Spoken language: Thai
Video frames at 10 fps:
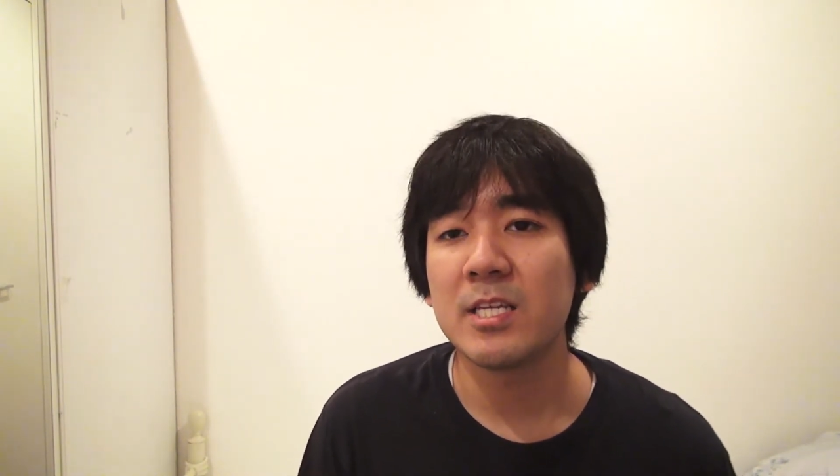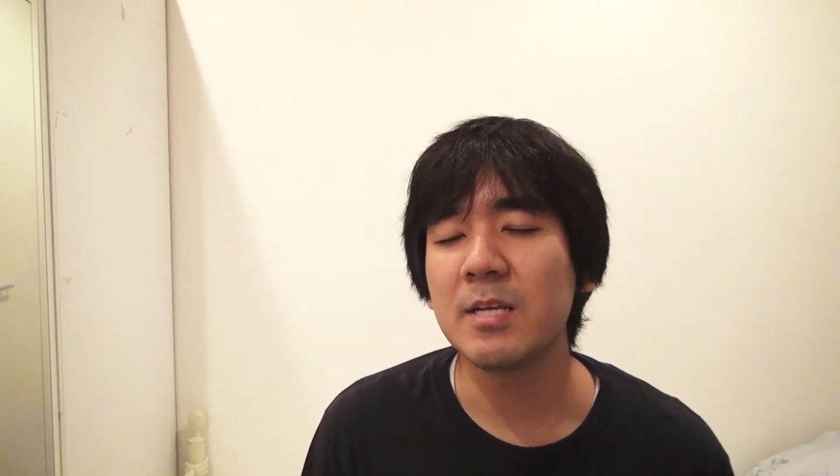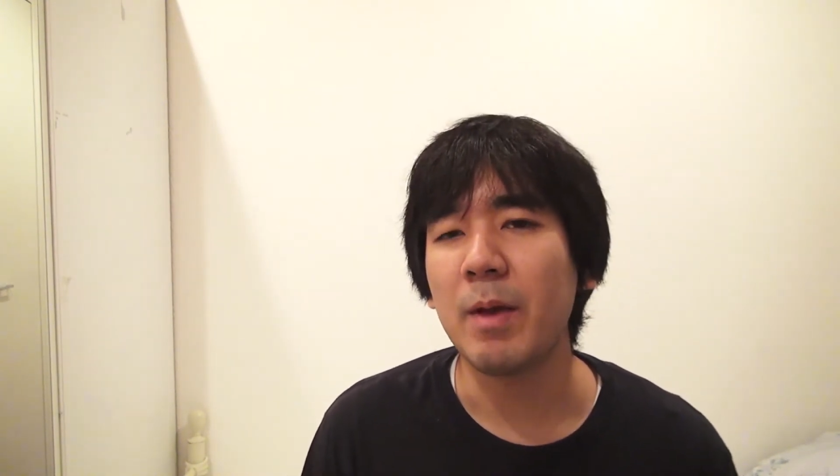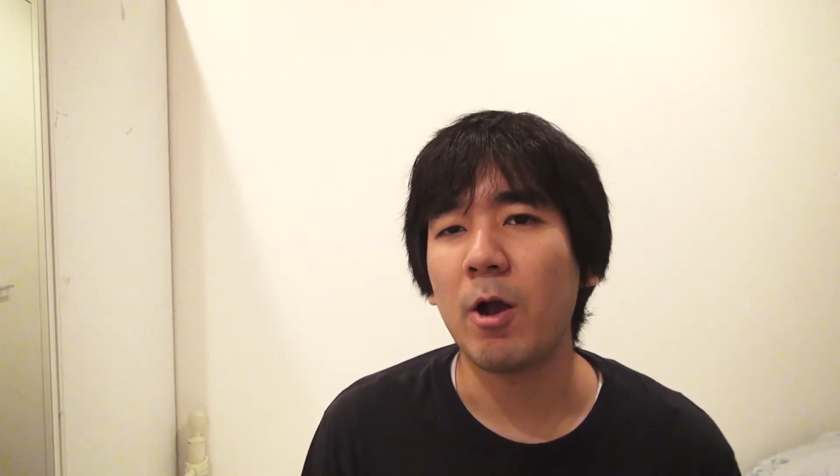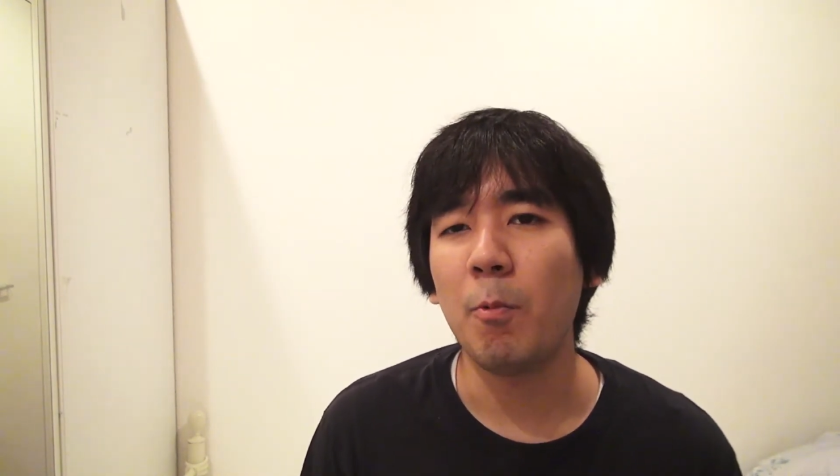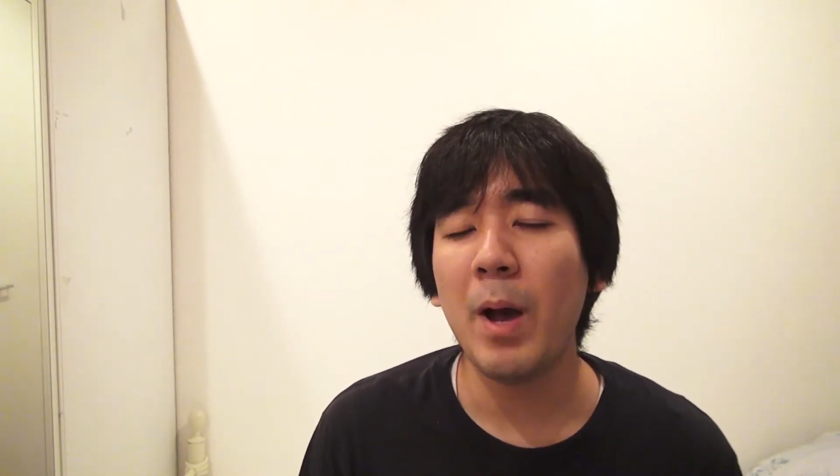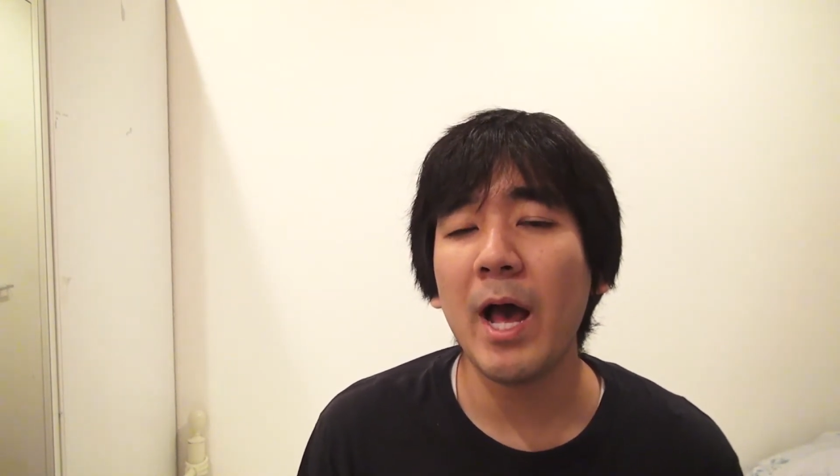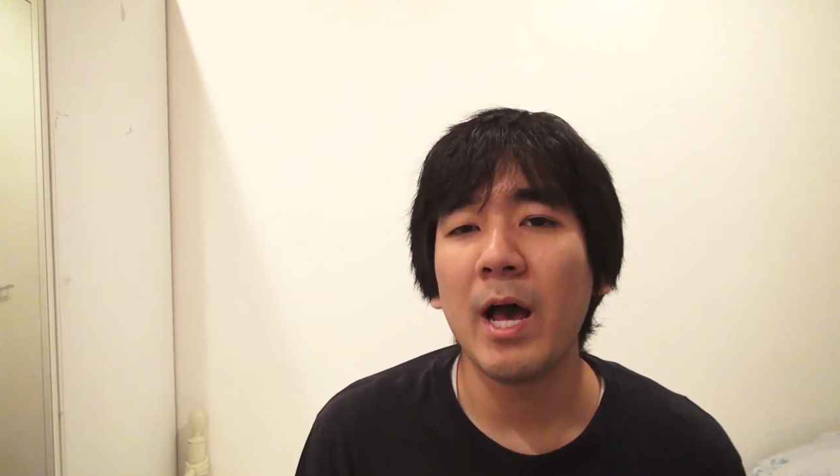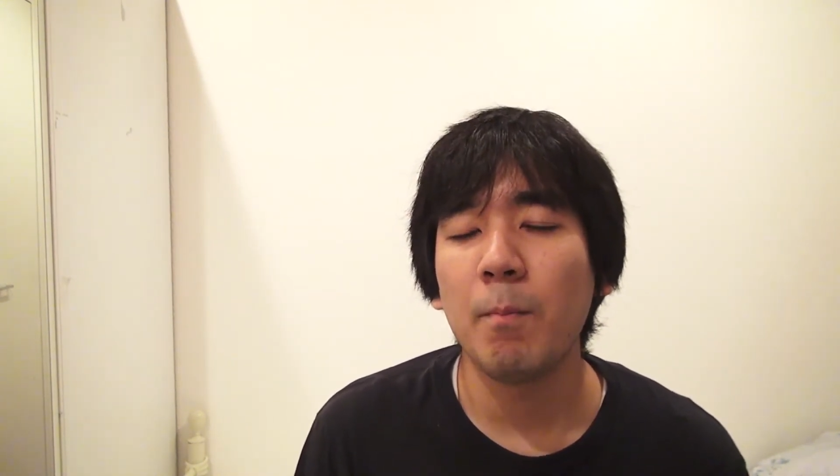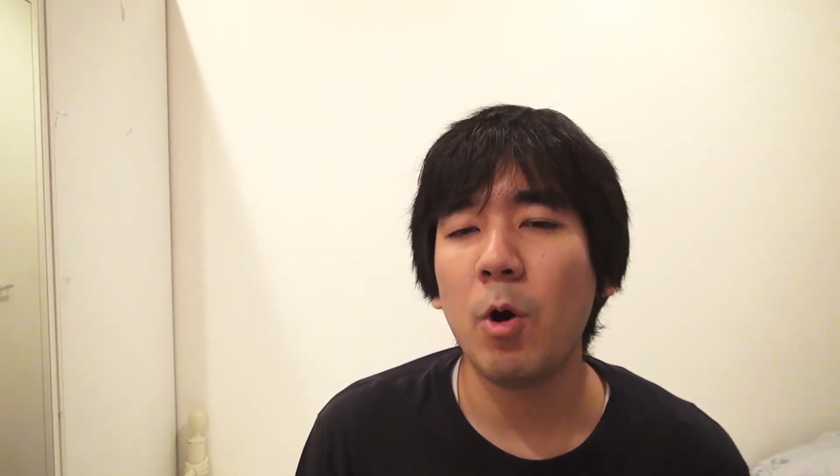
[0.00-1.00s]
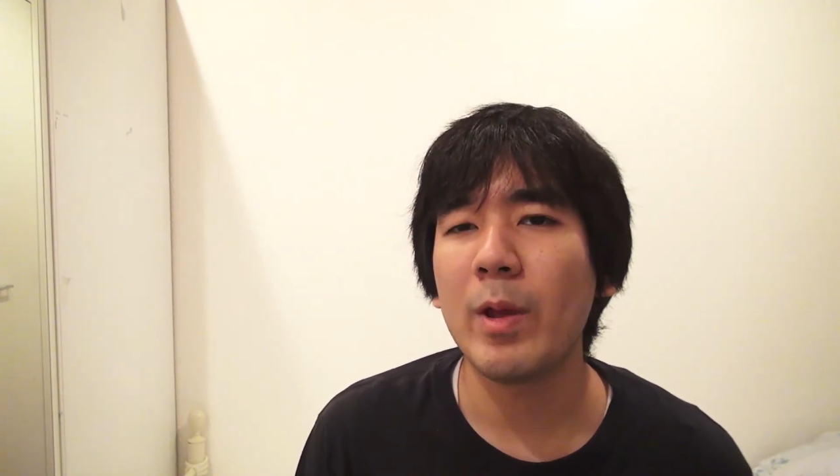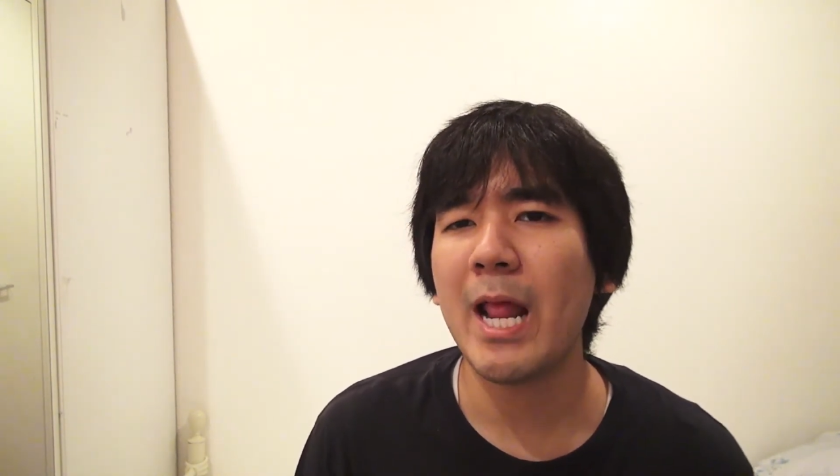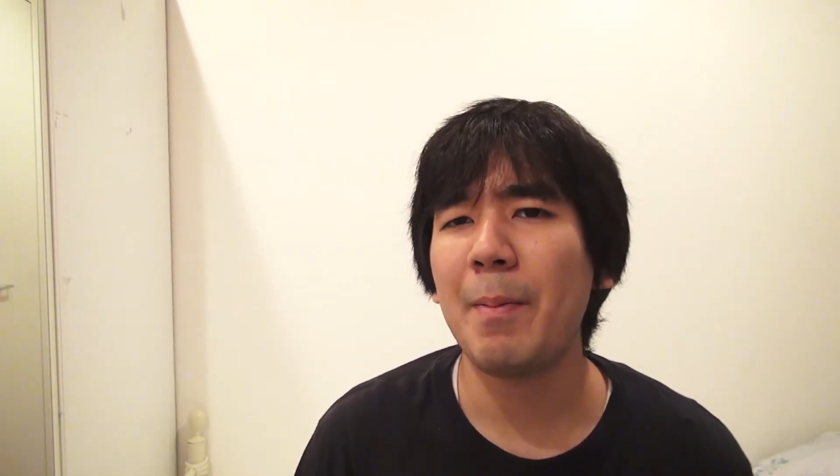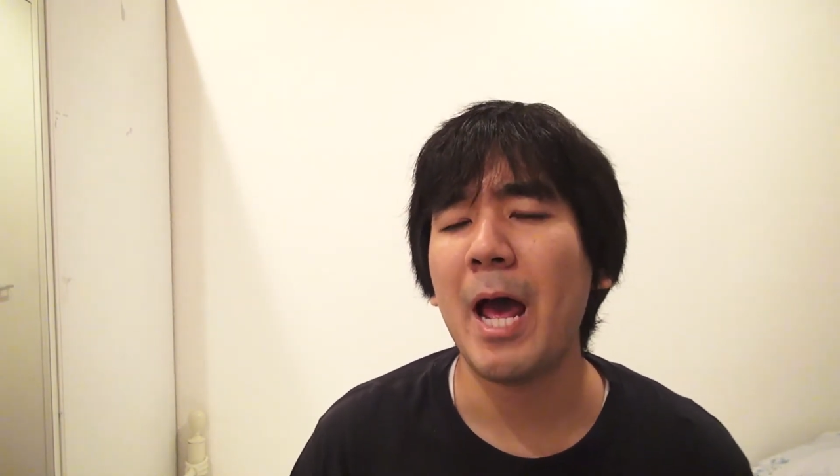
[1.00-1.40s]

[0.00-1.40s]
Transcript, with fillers: ซึ่งหมายความว่าพอเวลา